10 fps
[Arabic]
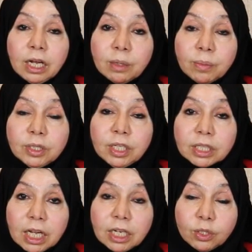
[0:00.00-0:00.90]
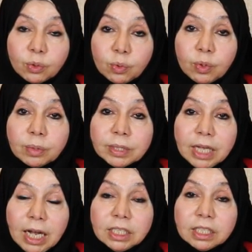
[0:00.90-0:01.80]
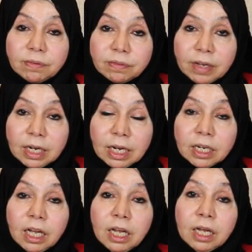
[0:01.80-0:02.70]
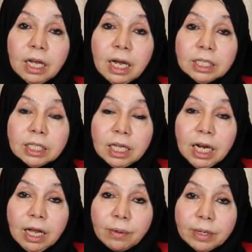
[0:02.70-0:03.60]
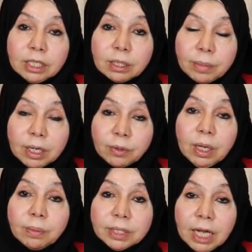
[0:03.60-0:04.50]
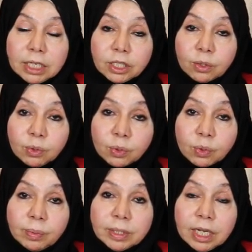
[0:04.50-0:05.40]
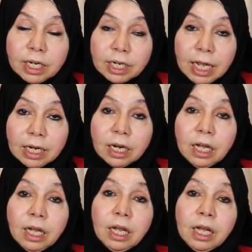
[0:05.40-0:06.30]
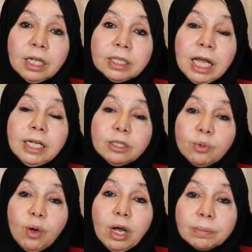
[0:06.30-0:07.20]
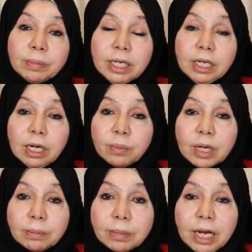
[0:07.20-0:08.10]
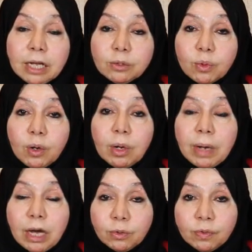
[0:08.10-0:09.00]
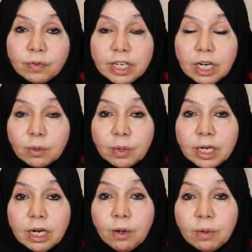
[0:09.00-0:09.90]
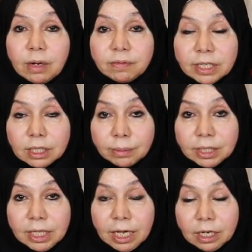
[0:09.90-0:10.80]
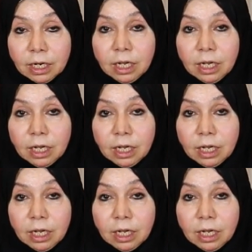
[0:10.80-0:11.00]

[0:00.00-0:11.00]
لمدة 3 شهور بتحسن فعلا عدد الحيوانات المنوية وبتحسن خصوبة الرجال ثالث نوع من المكملات وهو معروف لينا كلنا هو فيتامين د